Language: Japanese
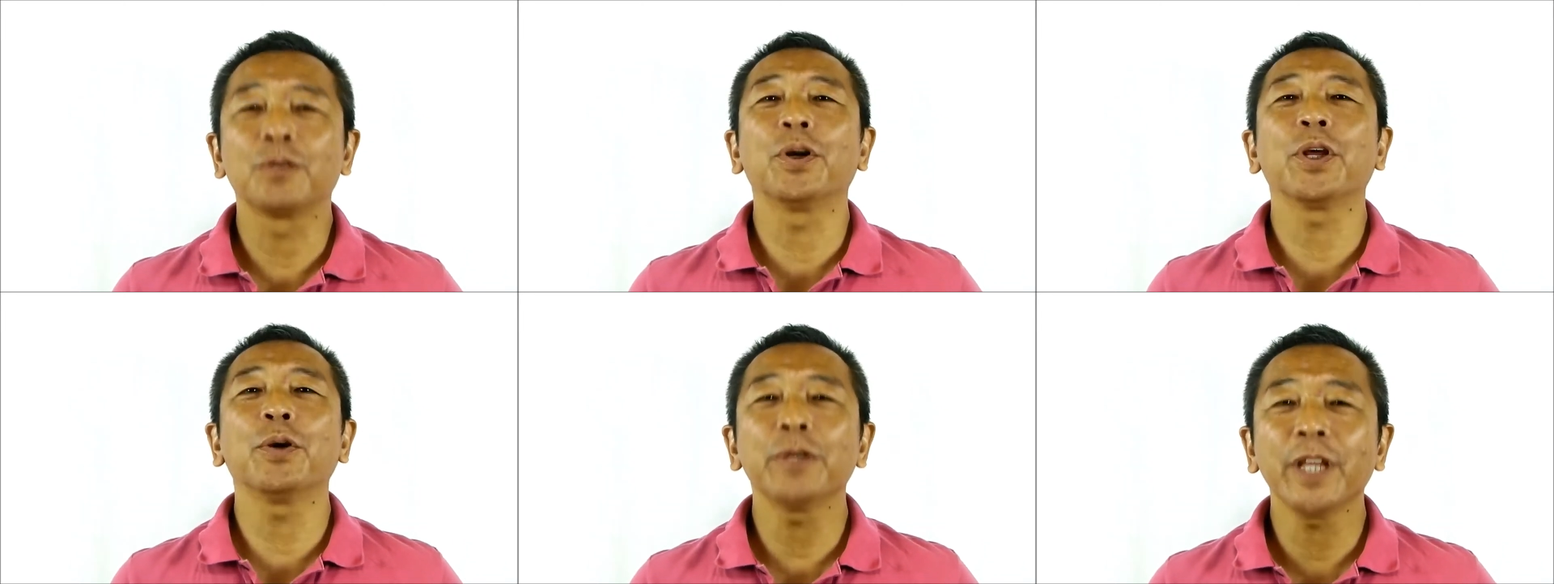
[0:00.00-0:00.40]

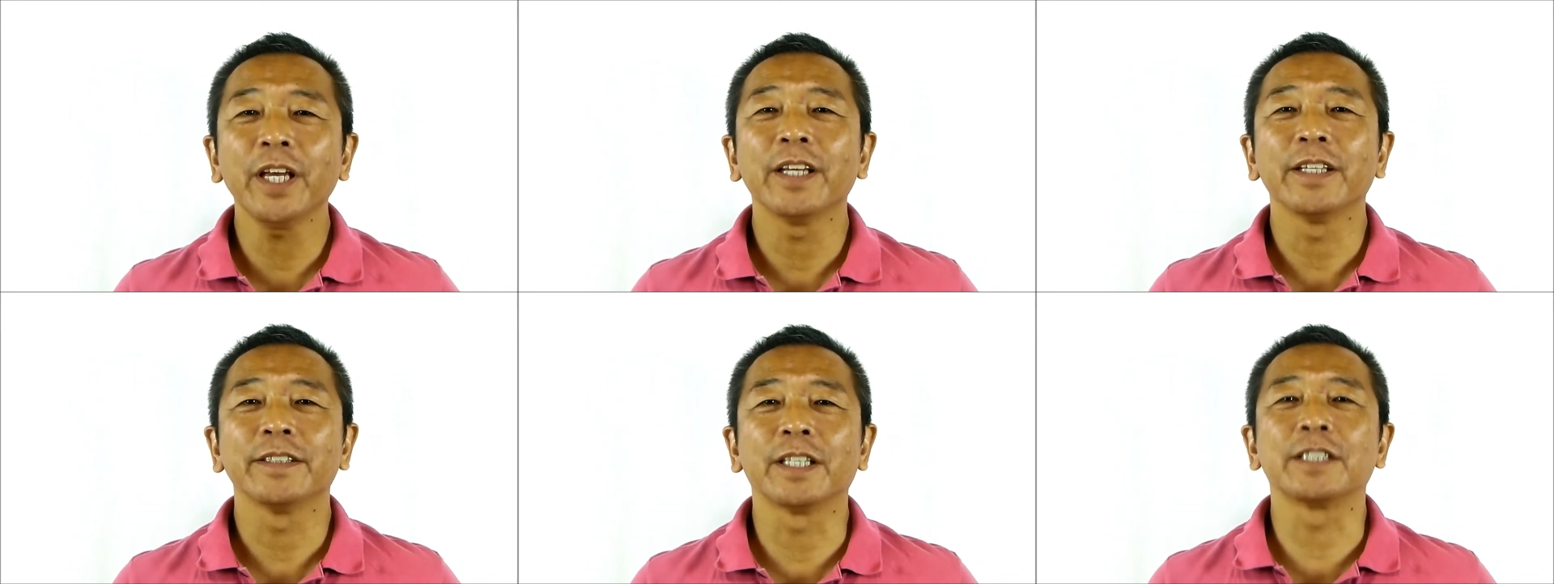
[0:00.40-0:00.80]
これをね、
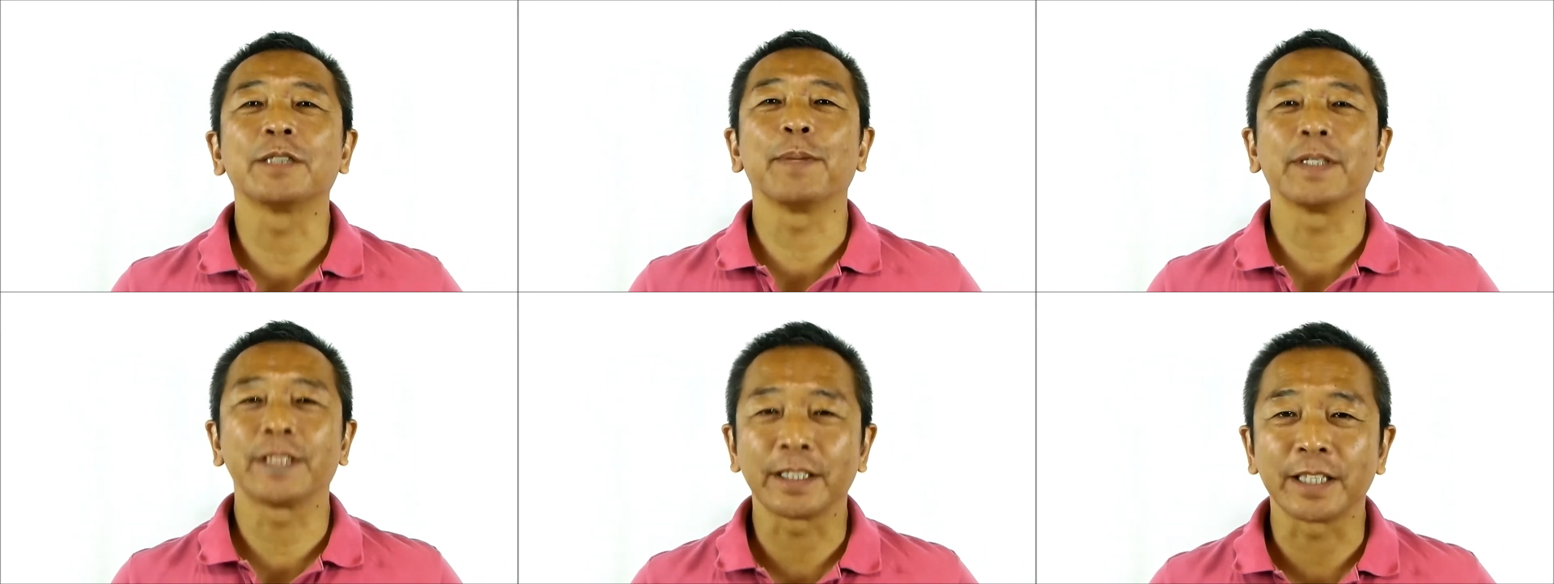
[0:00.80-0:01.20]
説
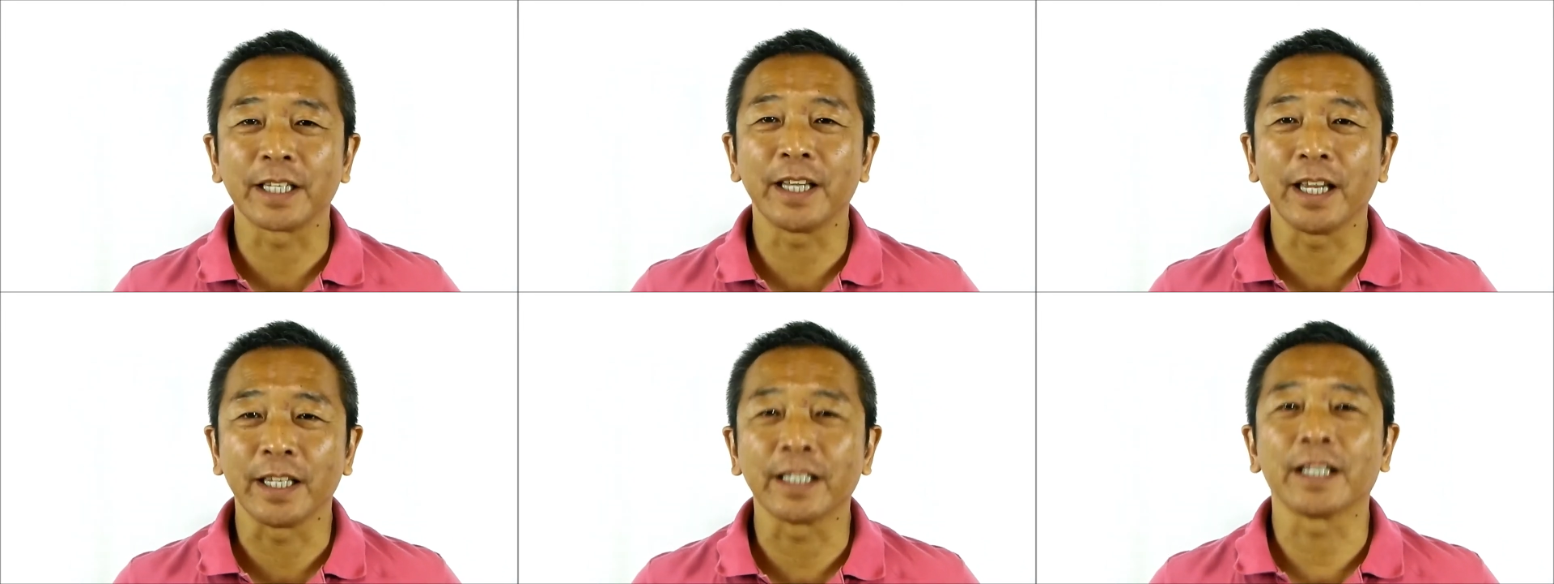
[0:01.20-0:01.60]
明させ
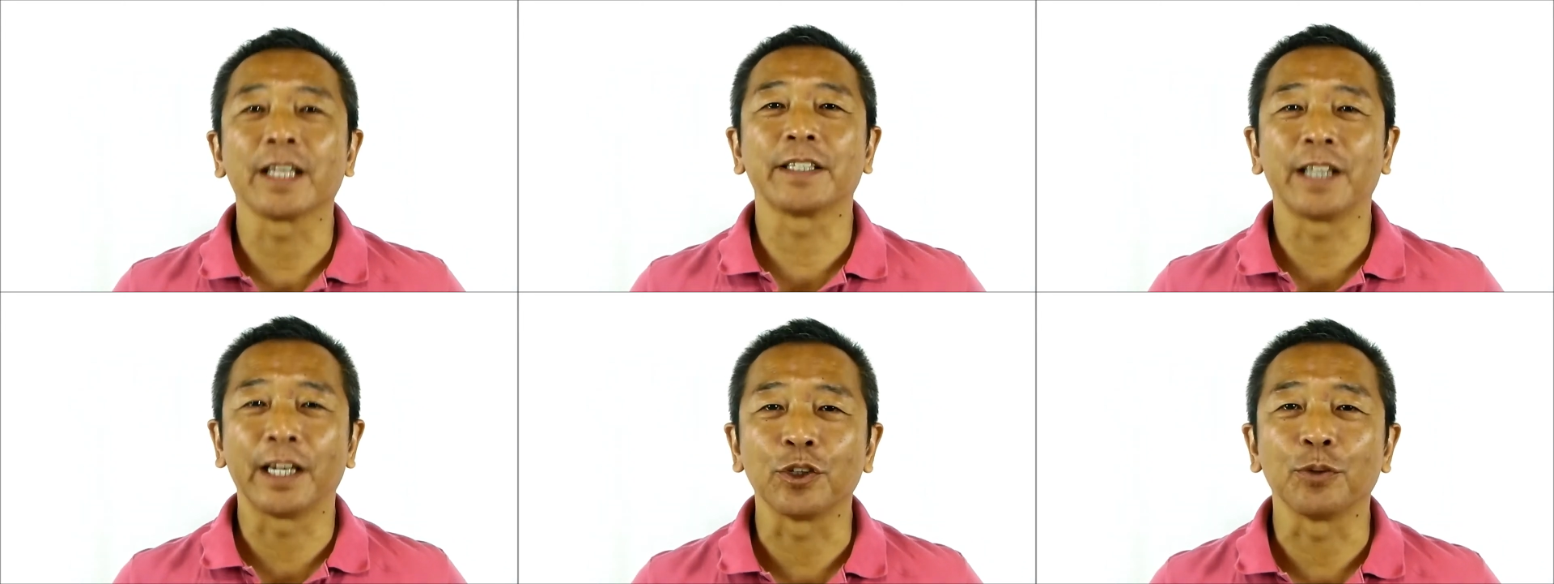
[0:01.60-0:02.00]
ていただ
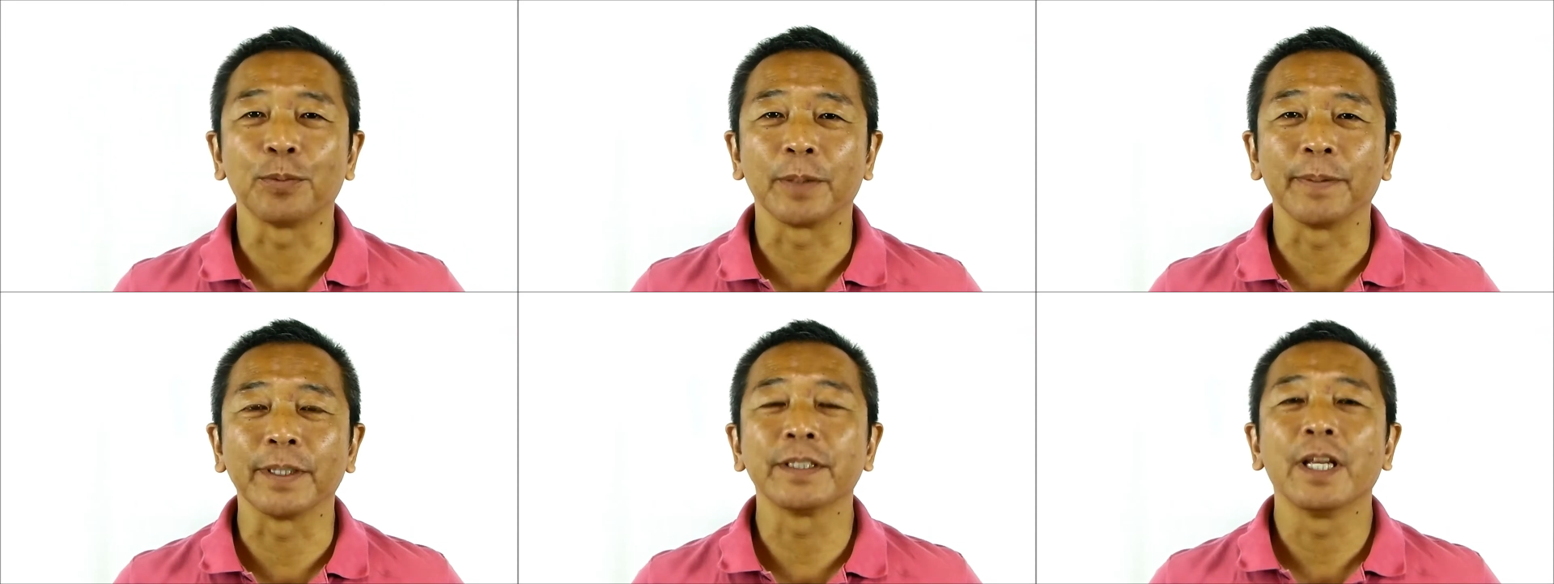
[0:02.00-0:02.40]
きたいと思
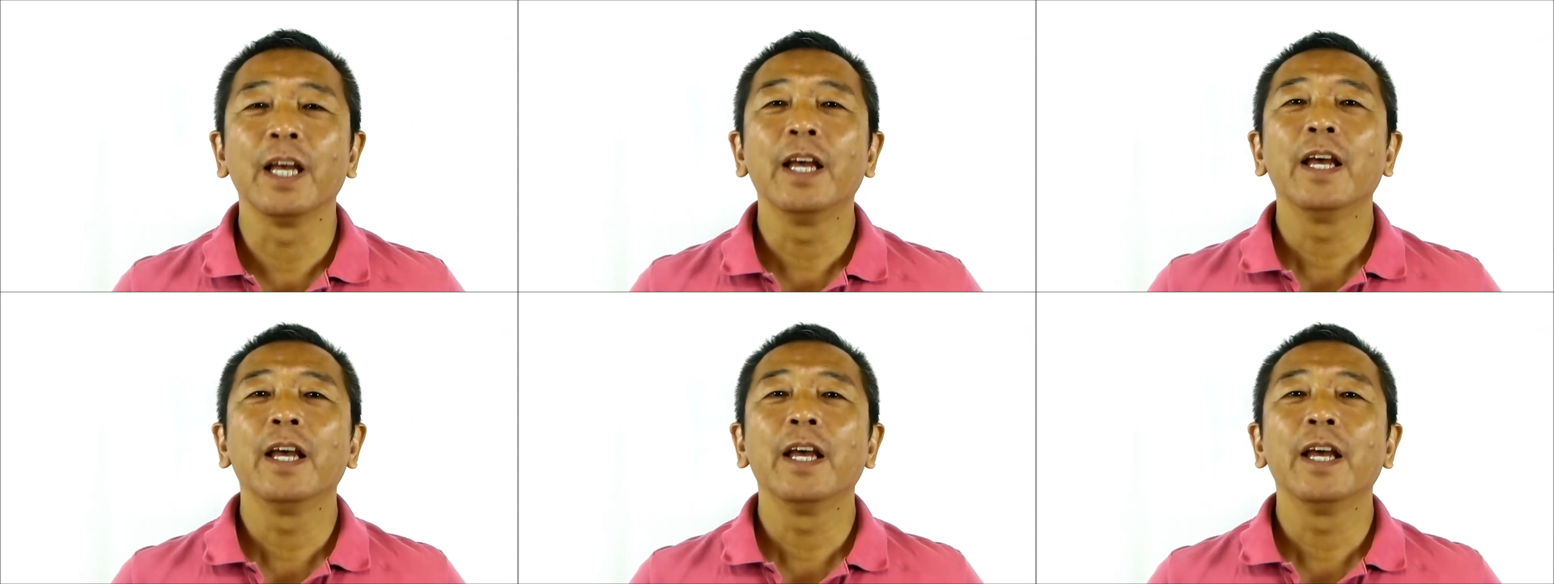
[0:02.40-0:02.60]
います。